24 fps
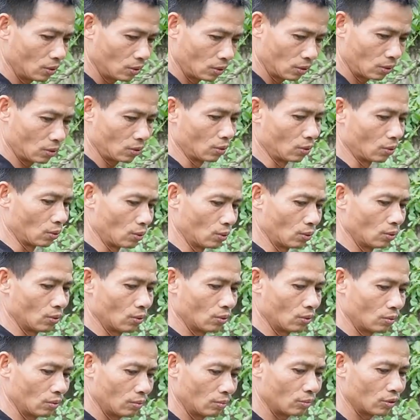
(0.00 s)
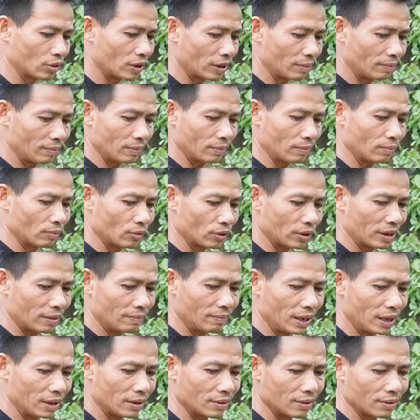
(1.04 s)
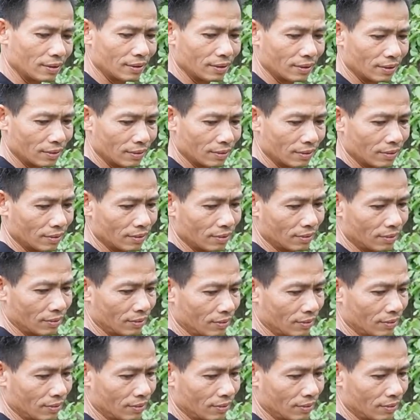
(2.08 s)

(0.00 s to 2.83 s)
con này bao nhiêu mét nhỉ 500 à? 100 mét 100 thôi